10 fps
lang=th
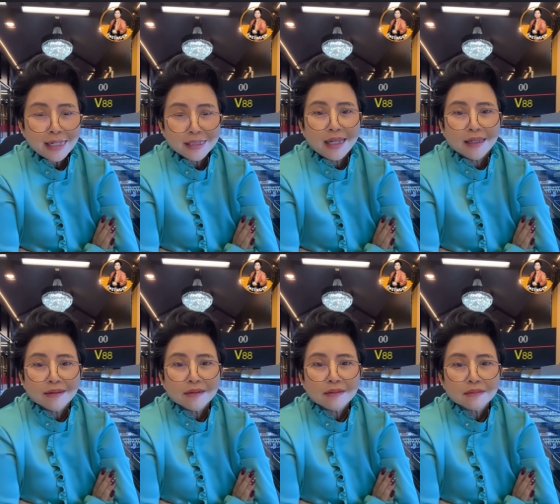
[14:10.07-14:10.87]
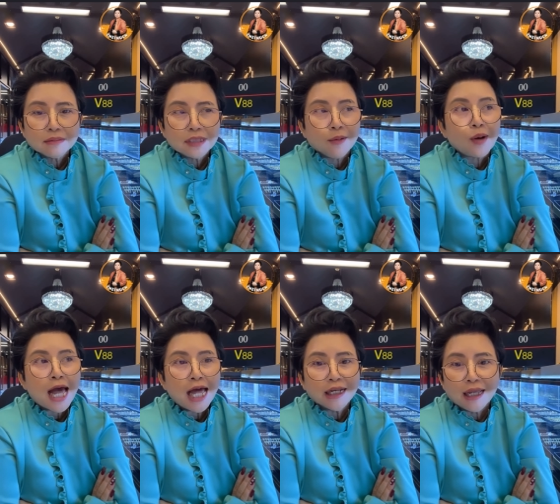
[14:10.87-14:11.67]
ได้สิสิ
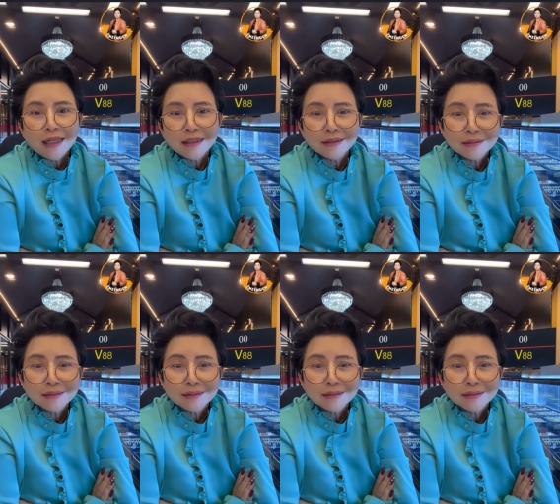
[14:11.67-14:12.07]
บล้านไง